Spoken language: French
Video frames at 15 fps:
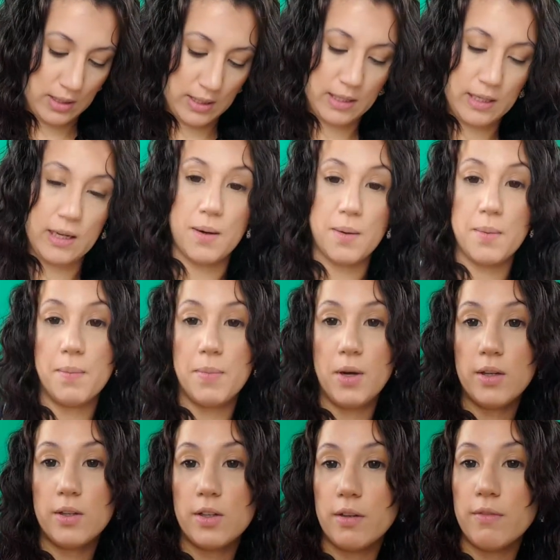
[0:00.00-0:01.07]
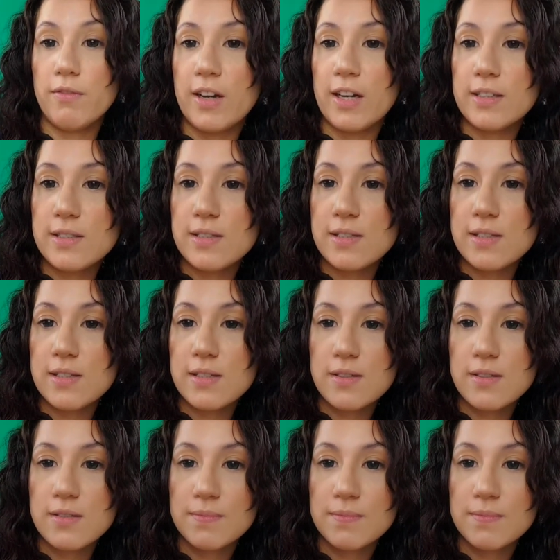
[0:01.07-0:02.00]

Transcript: et la Blanc Canvas.